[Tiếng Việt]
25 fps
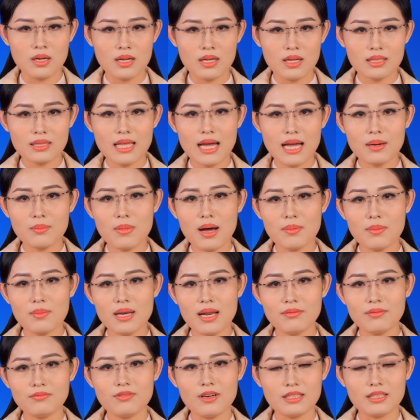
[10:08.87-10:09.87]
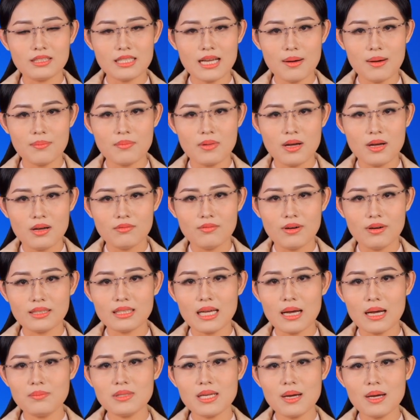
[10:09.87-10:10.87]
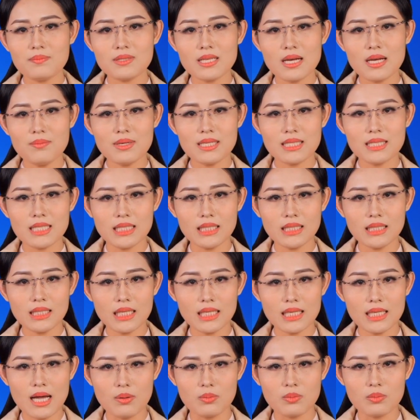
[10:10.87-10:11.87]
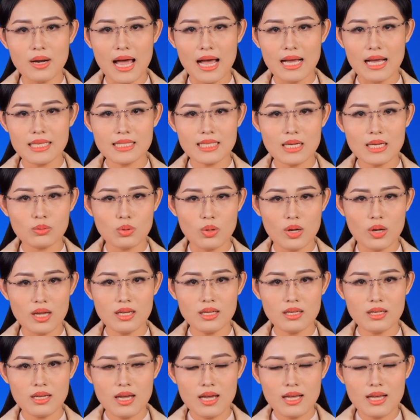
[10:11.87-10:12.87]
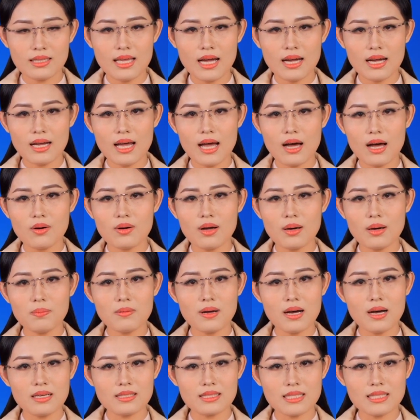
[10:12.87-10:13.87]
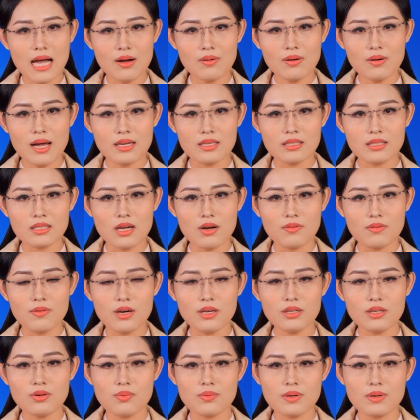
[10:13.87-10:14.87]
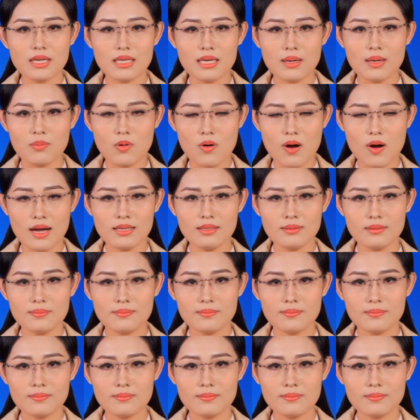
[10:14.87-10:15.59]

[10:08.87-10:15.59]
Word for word: tăng ba mươi lăm phần trăm và tám trăm sáu mươi chín tỷ đồng lãi sau thuế, tăng cao gấp gần sáu lần so với cùng kỳ năm ngoái.